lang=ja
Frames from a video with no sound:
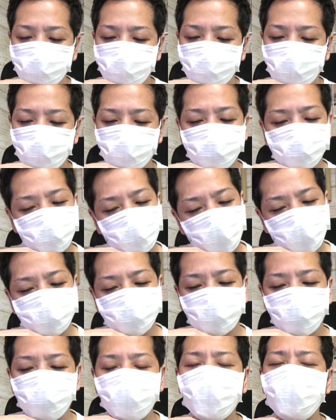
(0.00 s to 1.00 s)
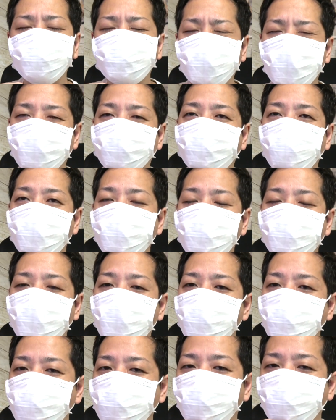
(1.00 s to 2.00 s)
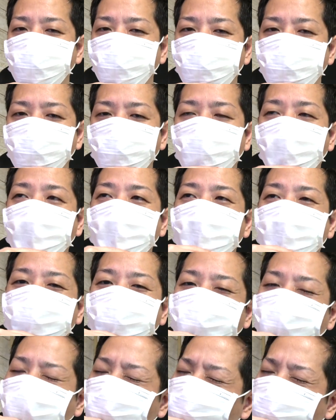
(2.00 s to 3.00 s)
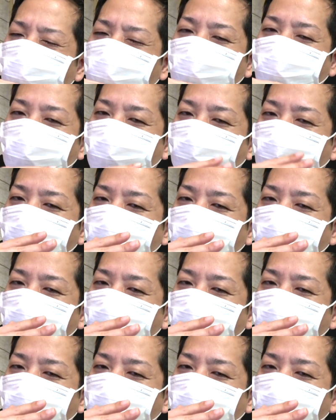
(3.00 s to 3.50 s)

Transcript: まあねだからこれがさ展開に通じあの何